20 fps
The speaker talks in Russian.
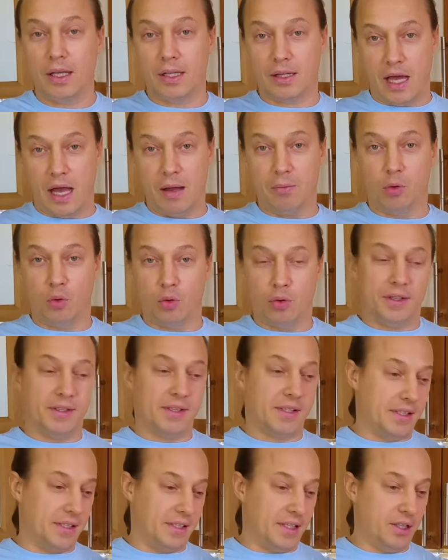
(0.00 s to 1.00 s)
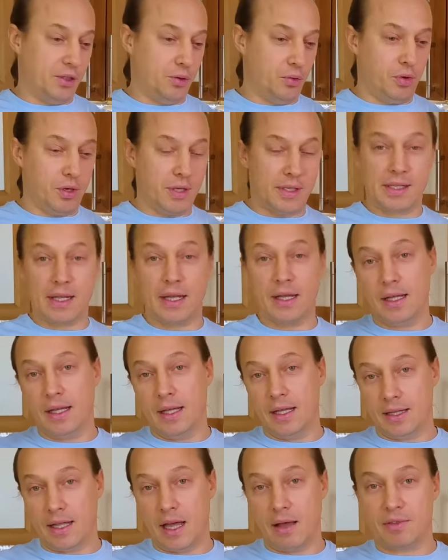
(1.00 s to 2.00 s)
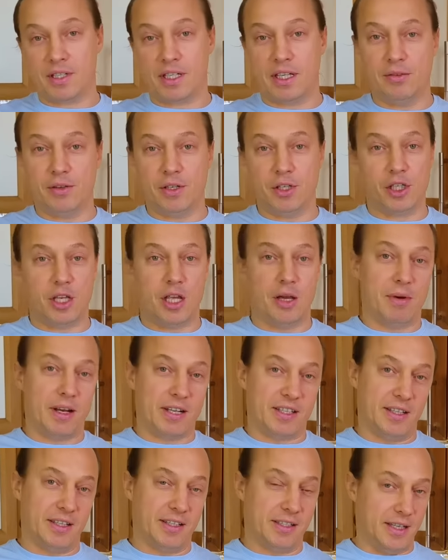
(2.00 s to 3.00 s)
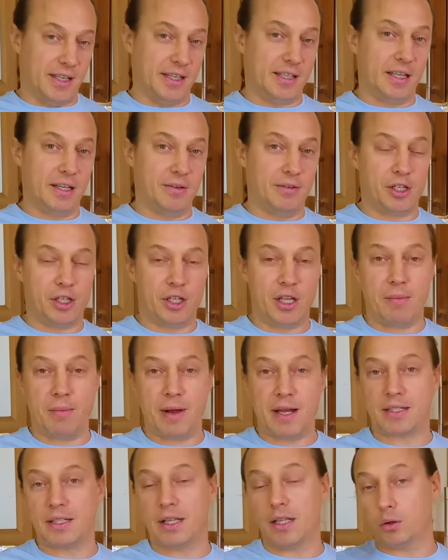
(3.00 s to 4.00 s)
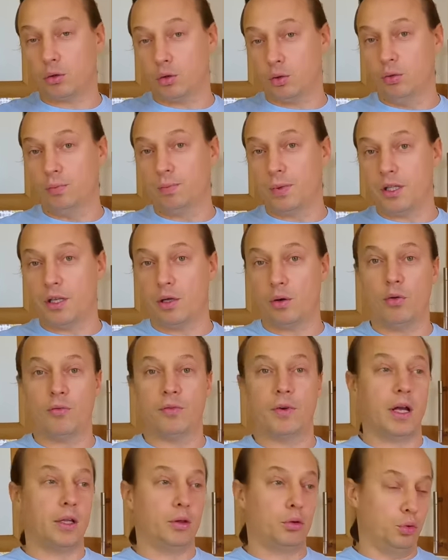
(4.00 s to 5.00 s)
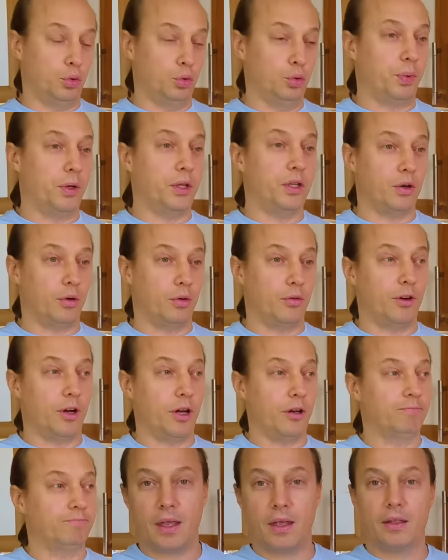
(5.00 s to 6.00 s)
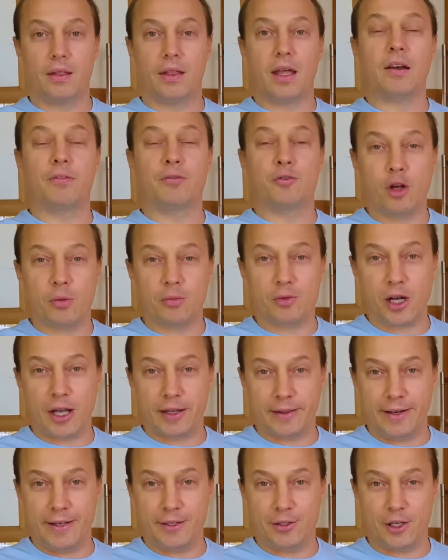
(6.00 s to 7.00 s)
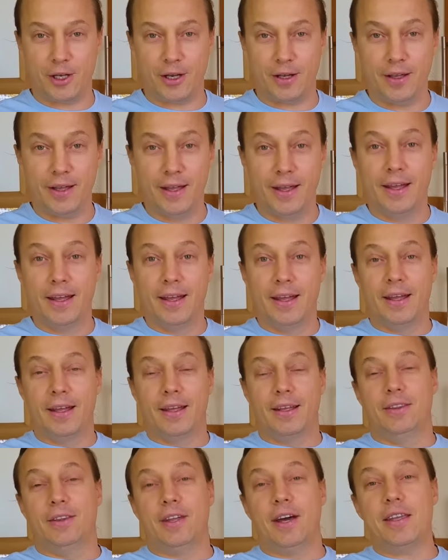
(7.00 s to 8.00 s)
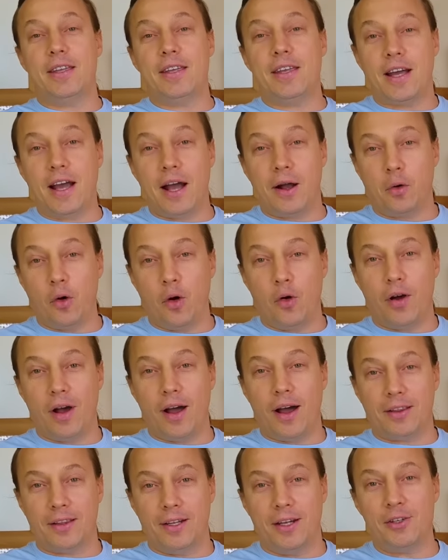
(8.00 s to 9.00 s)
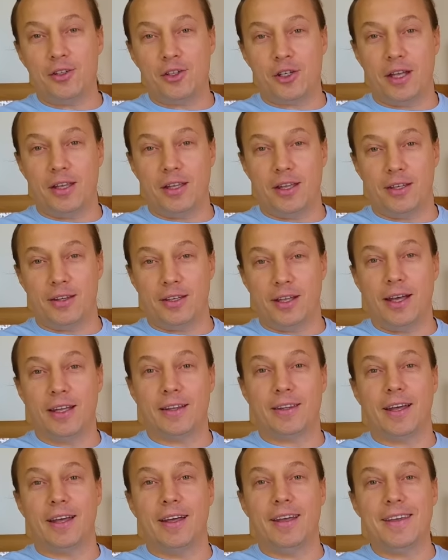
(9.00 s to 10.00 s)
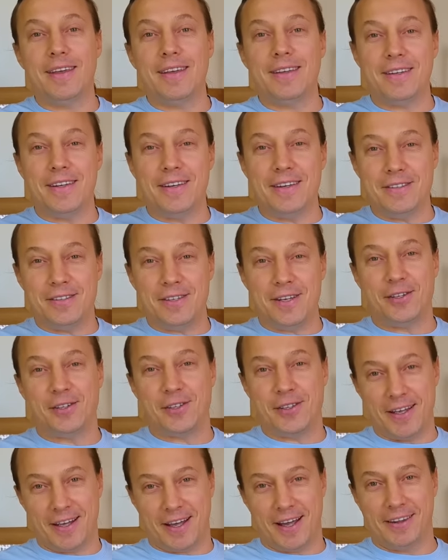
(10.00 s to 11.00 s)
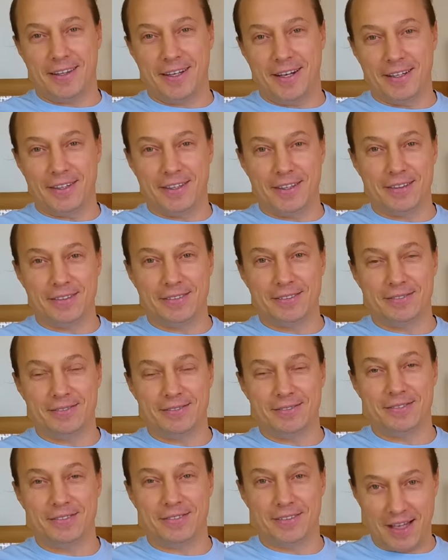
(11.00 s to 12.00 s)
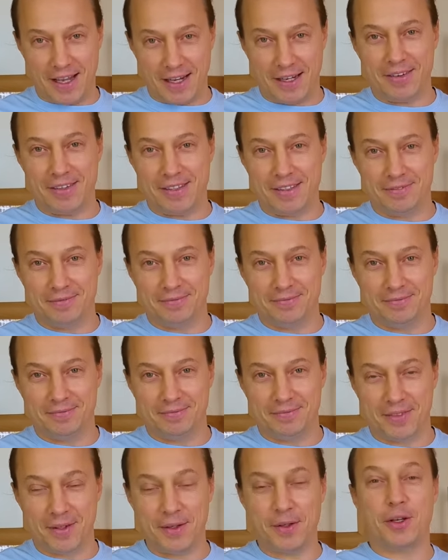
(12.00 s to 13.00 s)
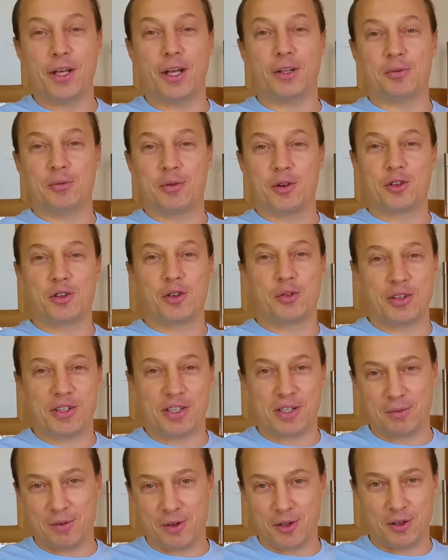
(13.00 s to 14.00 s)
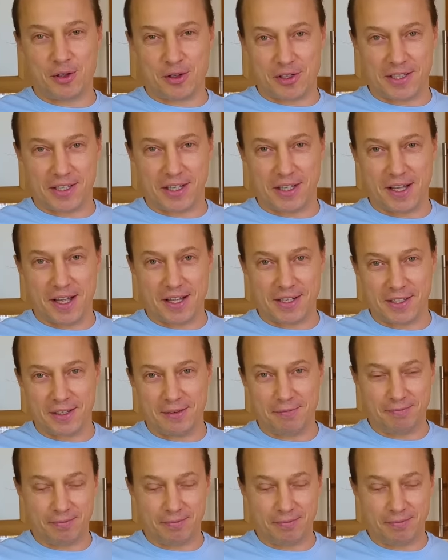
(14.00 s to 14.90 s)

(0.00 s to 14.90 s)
Там курица, здесь курица, там сливочное масло, здесь сливочное масло, тут панировка, тут панировка. Так в чем же отличие? Да никакого отличия нет. Это идентичные котлеты. Так ведь? Ну, я думаю, что вы со мной тоже согласны.